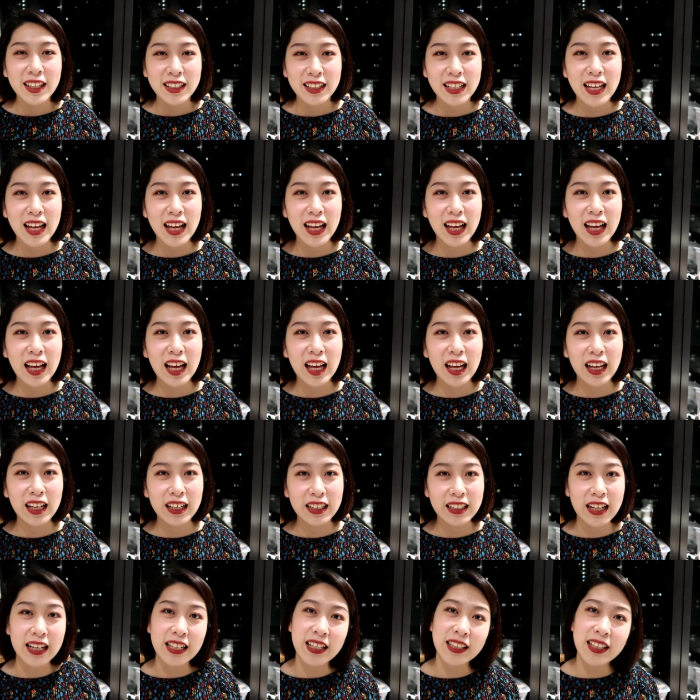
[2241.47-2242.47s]

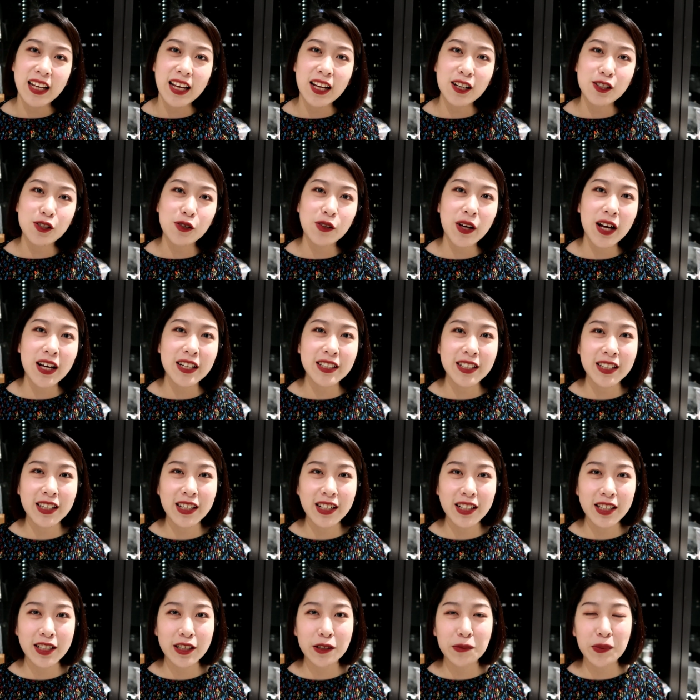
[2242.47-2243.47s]
那感谢大家收看这
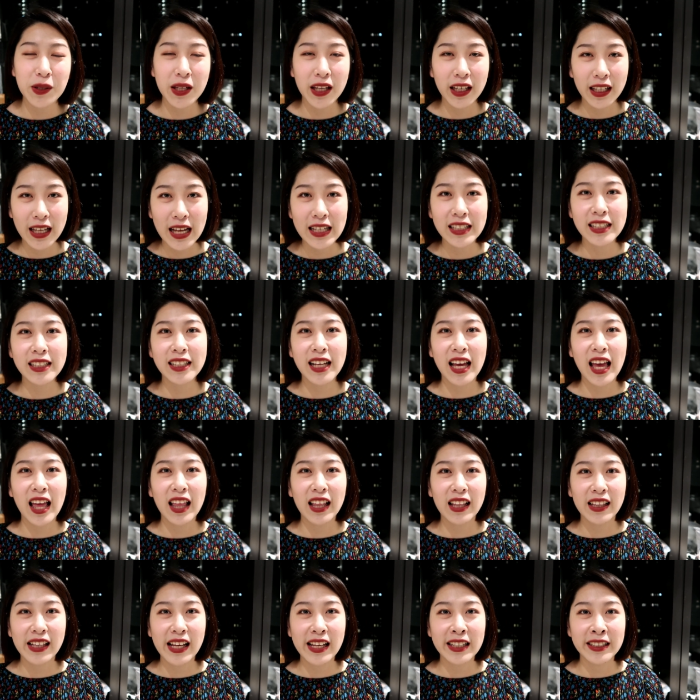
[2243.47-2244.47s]
支视频，感谢大
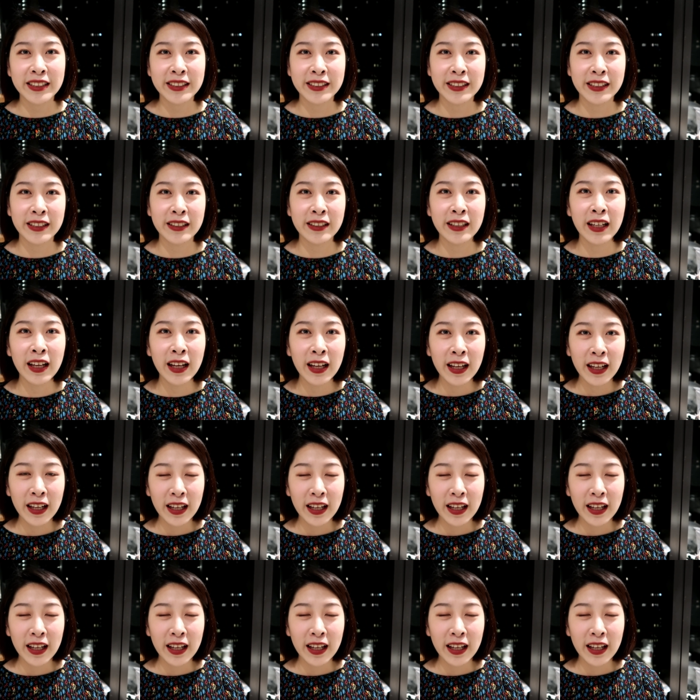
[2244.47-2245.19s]
家的耐心，